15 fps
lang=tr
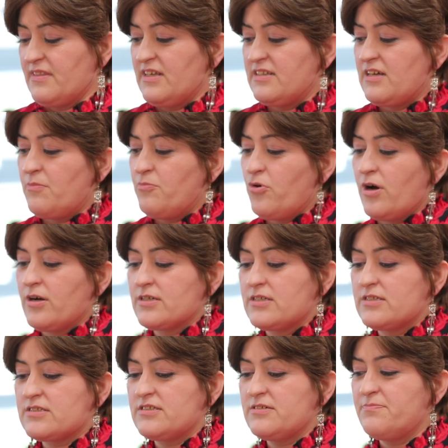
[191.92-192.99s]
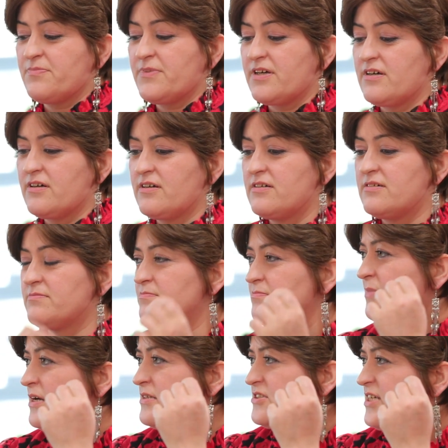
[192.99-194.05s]
Neden puan kırdım? Ee,
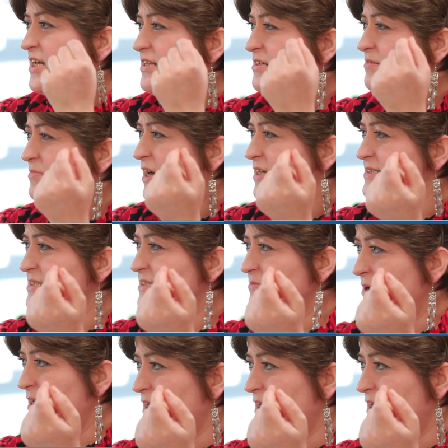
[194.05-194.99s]
ba şeylerin bazılarını